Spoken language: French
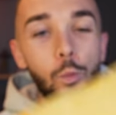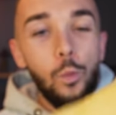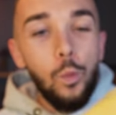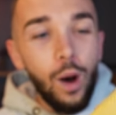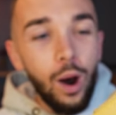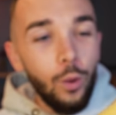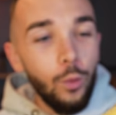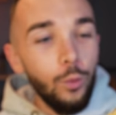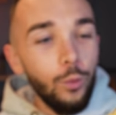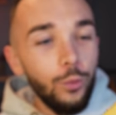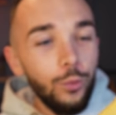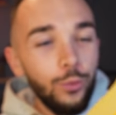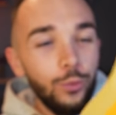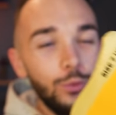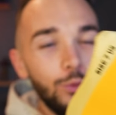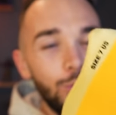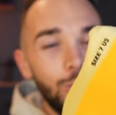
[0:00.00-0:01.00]
Waouh
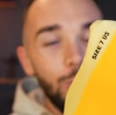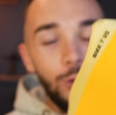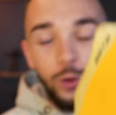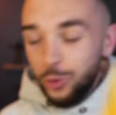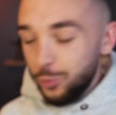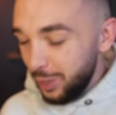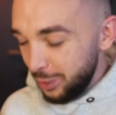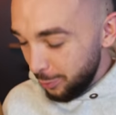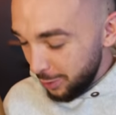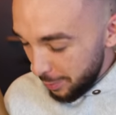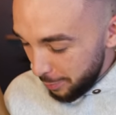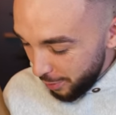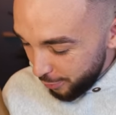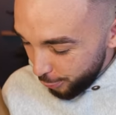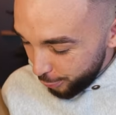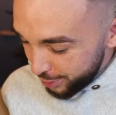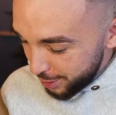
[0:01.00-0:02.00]
Oh, je m'attendais
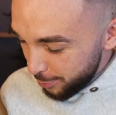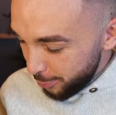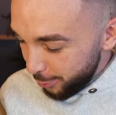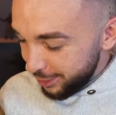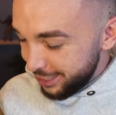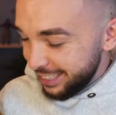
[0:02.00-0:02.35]
pas forcément à